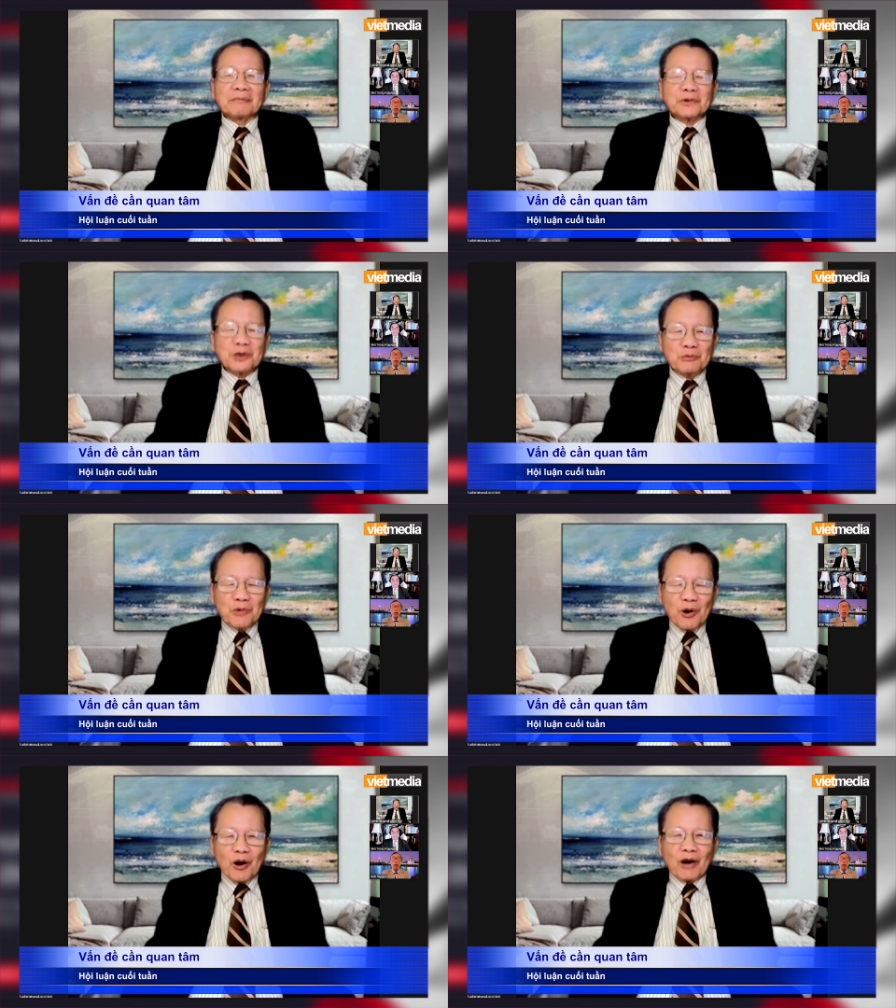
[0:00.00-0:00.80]
tập
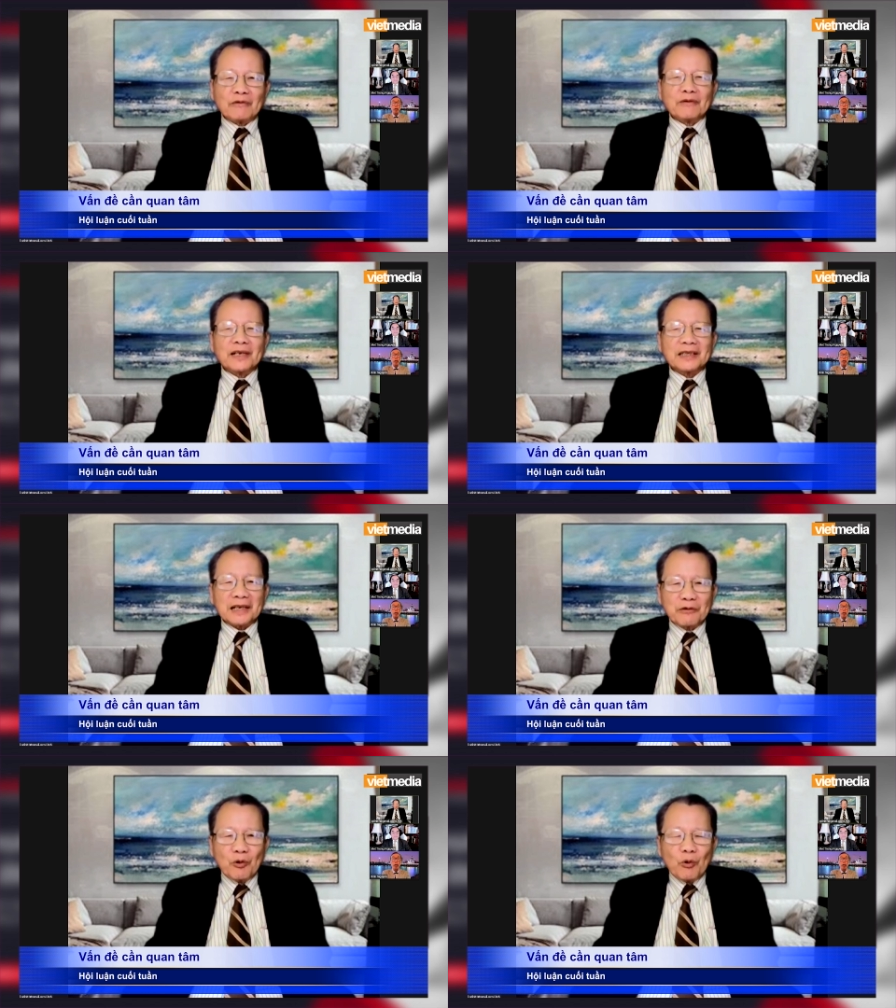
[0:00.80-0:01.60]
trung họ về
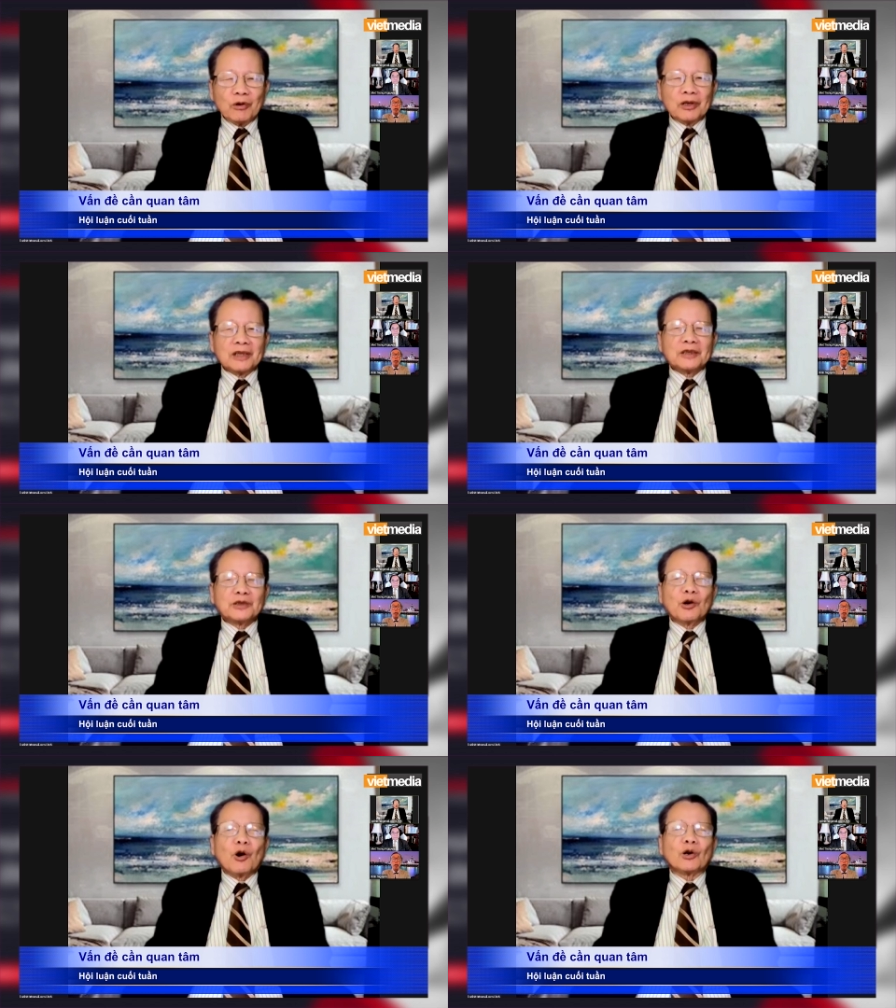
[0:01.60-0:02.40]
thành phố
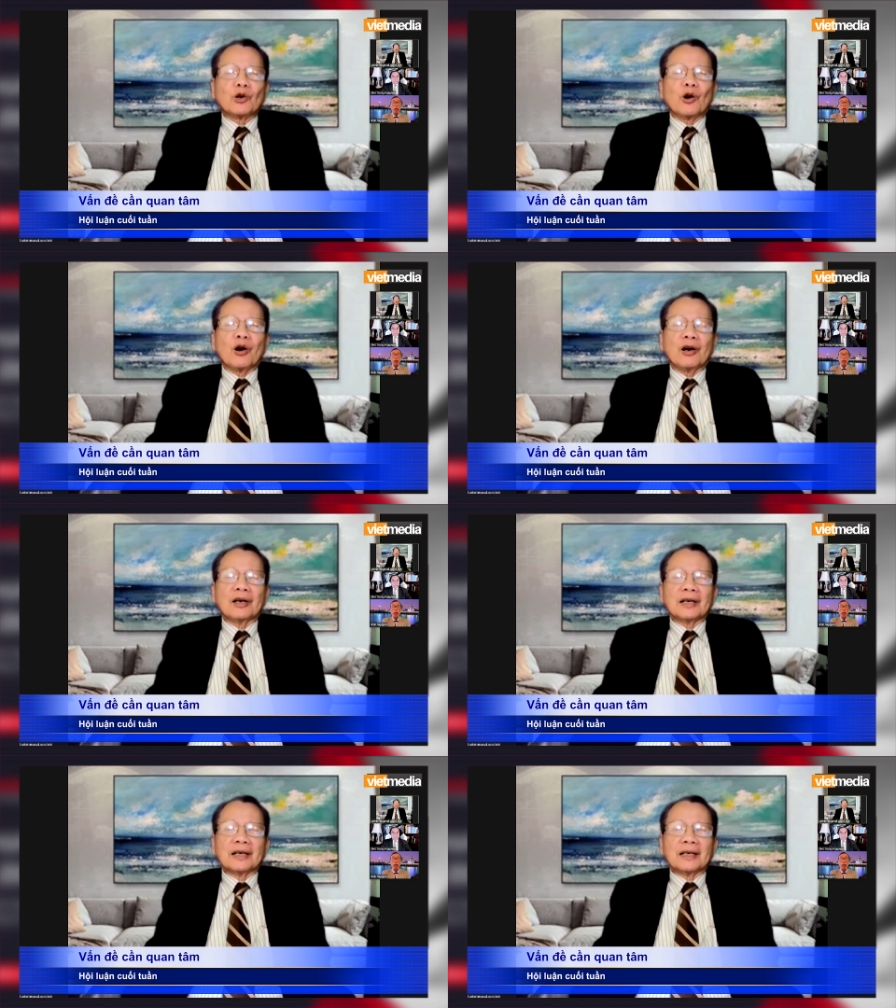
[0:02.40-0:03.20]
do
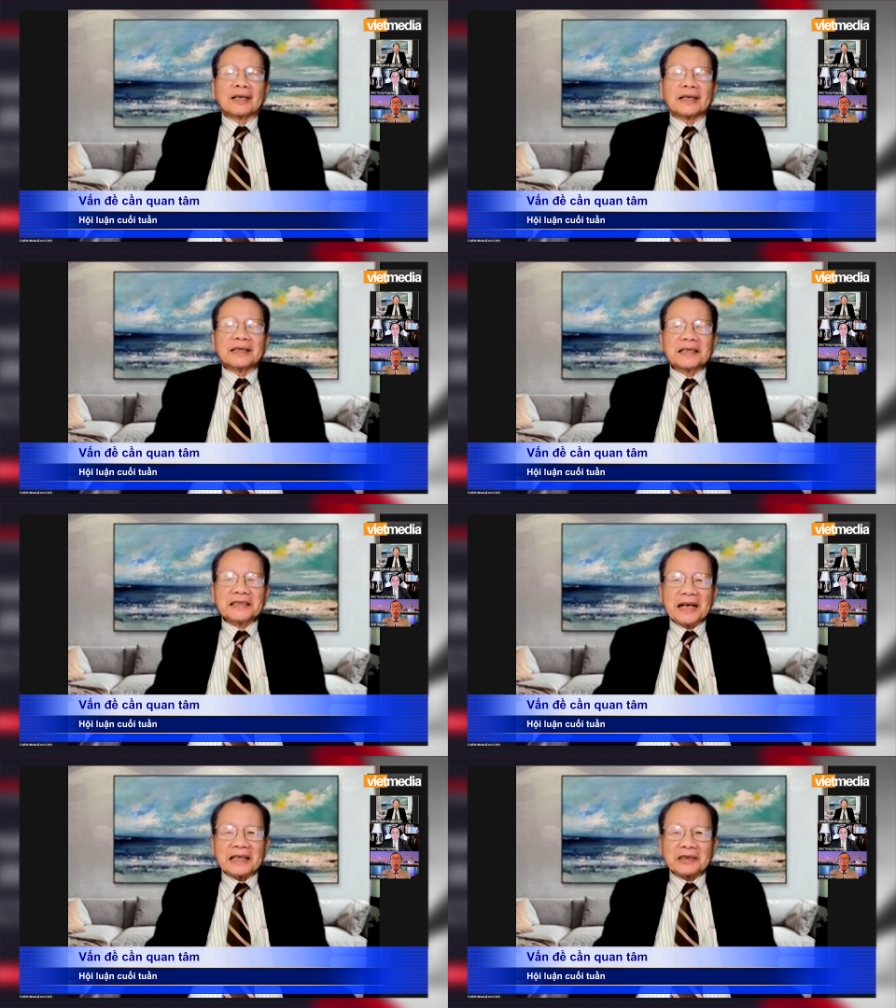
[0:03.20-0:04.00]
đó cái
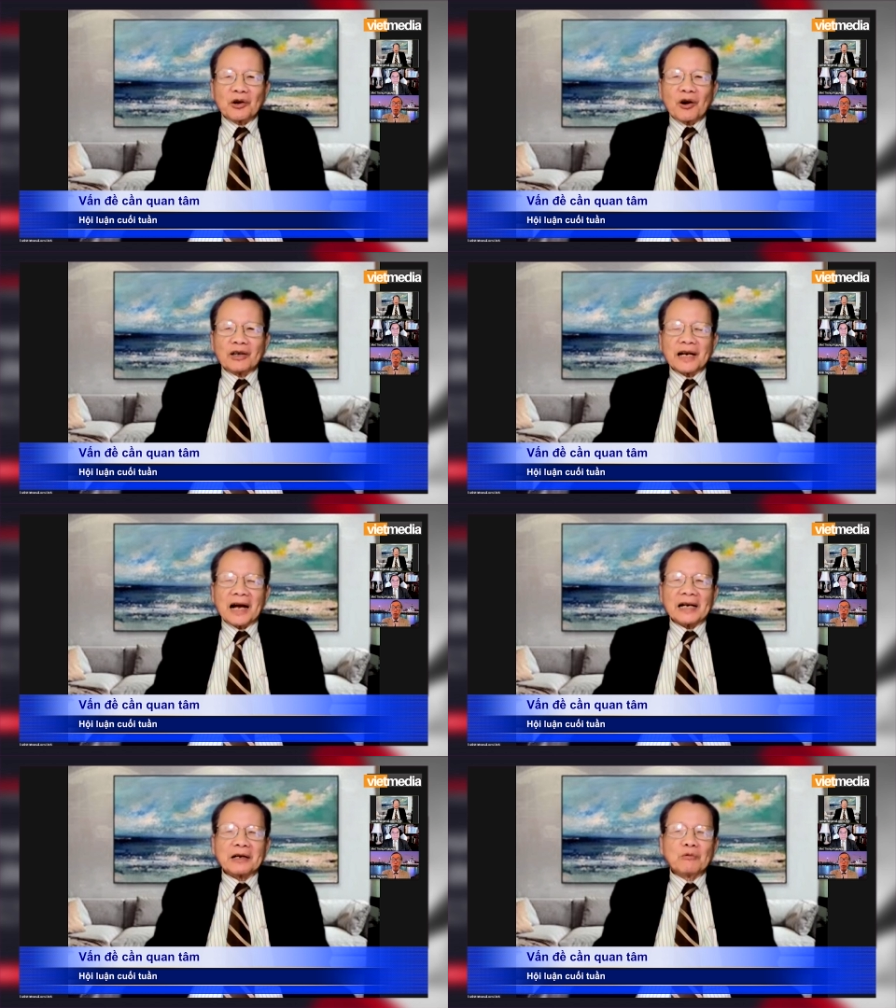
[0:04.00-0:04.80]
chính sách đó
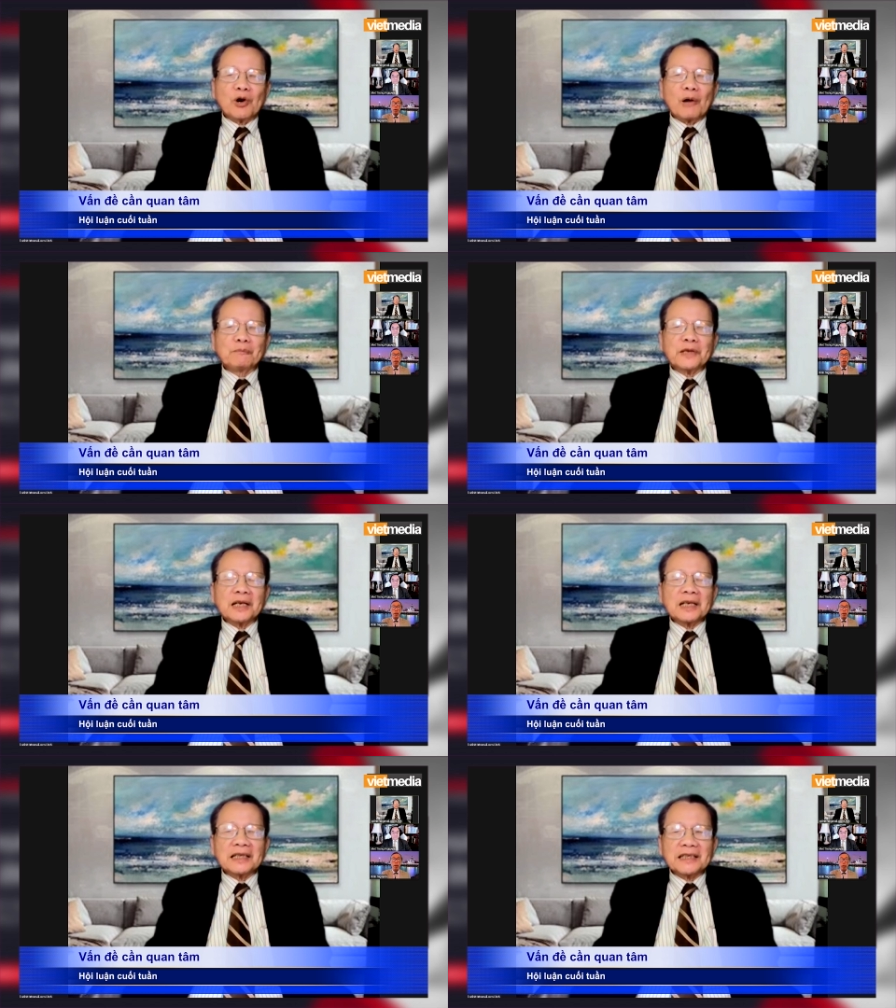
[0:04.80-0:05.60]
đã đóng góp
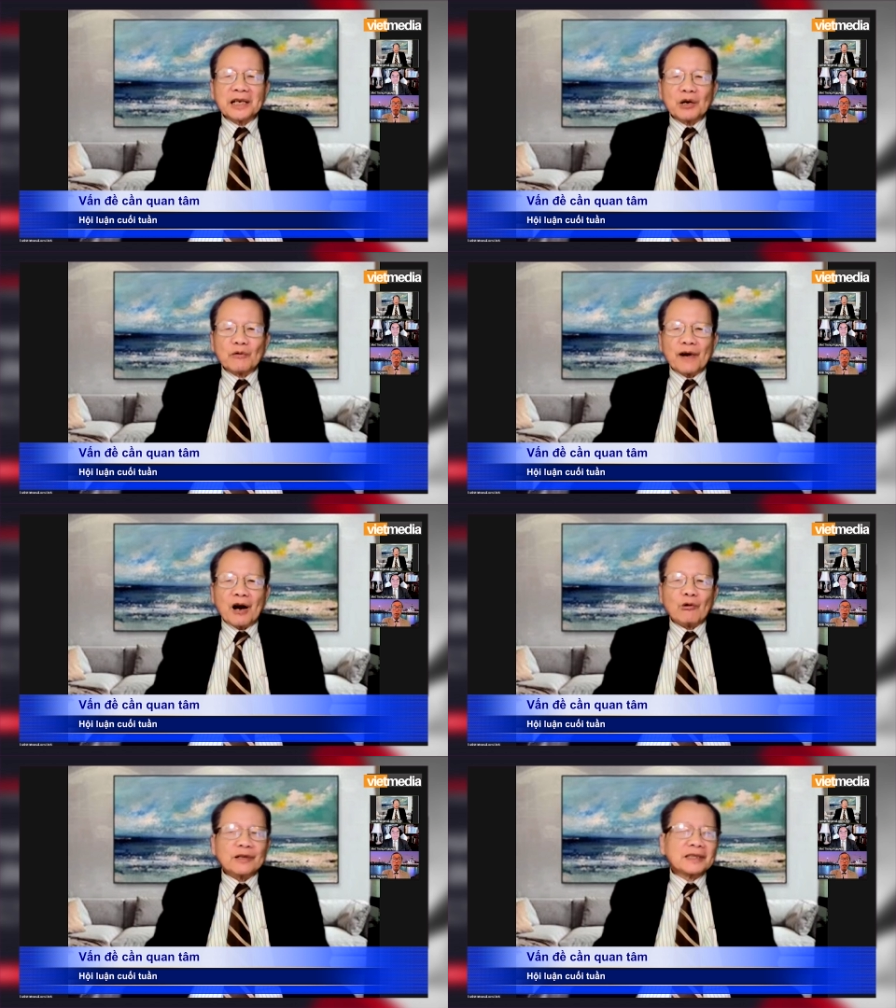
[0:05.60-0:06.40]
rất là nhiều
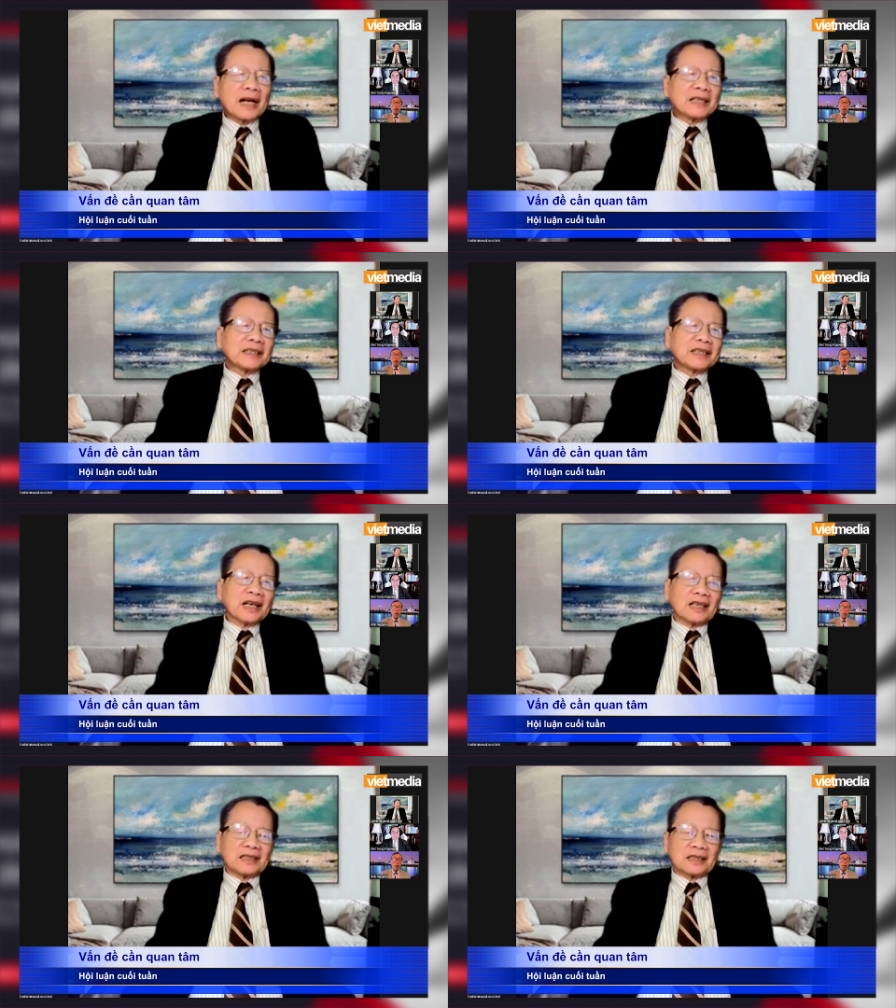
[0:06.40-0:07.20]
vào cái tăng
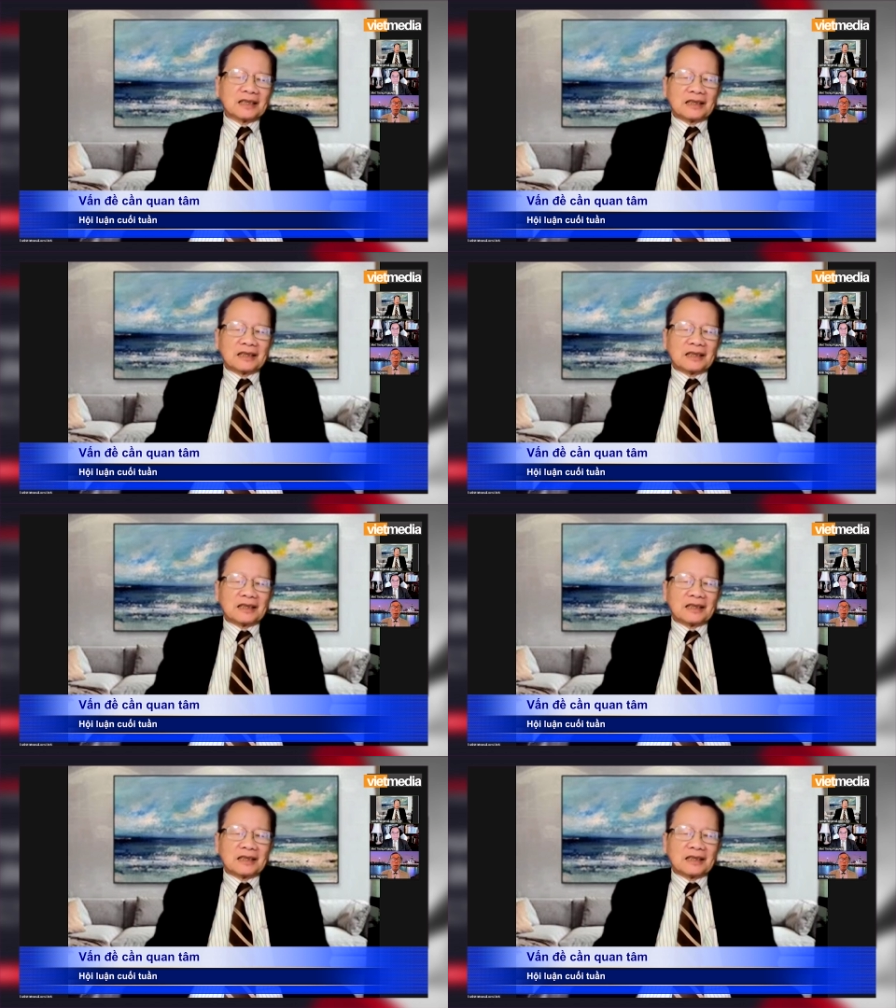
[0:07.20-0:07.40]
trưởng